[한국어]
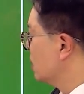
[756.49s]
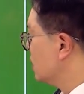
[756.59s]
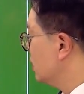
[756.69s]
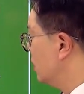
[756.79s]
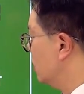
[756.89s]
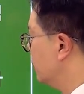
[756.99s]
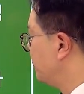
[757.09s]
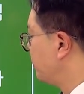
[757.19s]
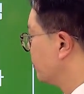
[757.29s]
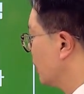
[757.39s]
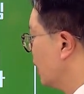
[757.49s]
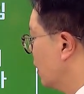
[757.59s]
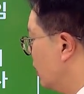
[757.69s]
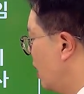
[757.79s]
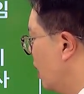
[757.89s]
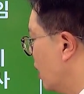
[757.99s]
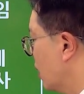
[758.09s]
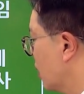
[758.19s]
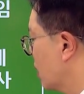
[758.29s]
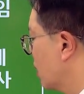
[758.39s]
실, 네,
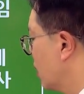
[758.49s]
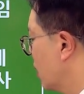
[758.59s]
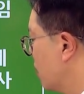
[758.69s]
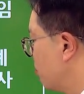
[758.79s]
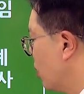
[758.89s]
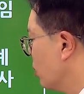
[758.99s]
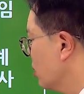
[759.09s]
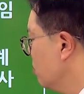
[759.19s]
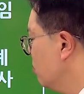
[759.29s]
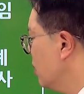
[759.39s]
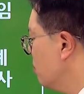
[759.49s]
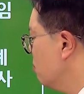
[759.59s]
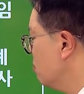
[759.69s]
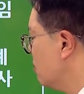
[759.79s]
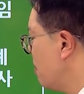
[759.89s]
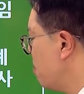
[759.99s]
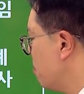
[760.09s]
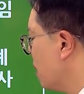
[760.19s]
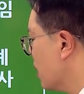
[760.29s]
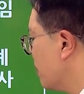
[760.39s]

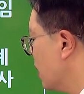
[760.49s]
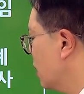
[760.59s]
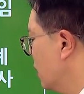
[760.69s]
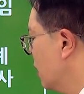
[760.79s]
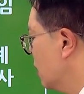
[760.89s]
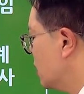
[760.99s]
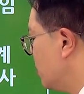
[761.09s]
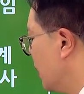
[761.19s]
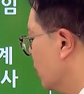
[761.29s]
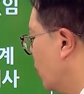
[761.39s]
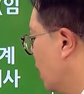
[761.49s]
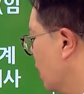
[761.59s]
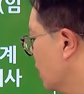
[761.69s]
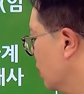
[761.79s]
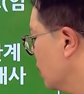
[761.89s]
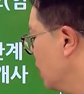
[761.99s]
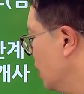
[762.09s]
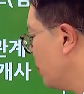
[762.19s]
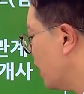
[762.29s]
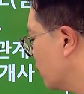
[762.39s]
벽면만 바꿔봐. 집안
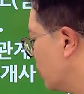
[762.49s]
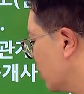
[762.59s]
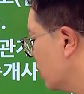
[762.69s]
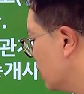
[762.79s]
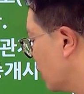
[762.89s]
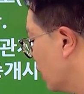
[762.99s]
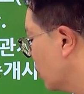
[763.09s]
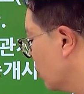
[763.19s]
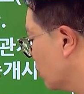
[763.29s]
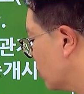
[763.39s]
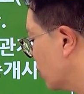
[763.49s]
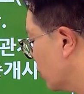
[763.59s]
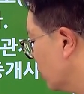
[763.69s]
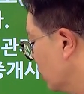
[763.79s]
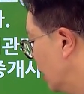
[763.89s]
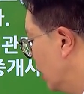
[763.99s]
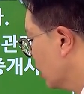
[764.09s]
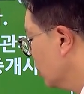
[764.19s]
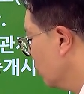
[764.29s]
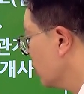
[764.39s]
환경이 바뀌어. 막 이런 얘기 했던 것들이요.
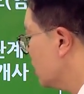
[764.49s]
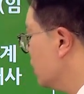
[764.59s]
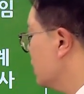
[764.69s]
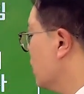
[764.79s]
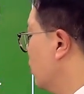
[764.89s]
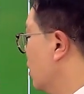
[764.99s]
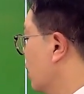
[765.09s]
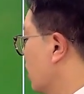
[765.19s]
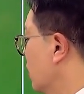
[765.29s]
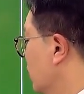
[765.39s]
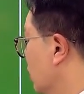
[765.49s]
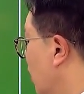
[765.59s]
근데 여기 실제 권리 관계는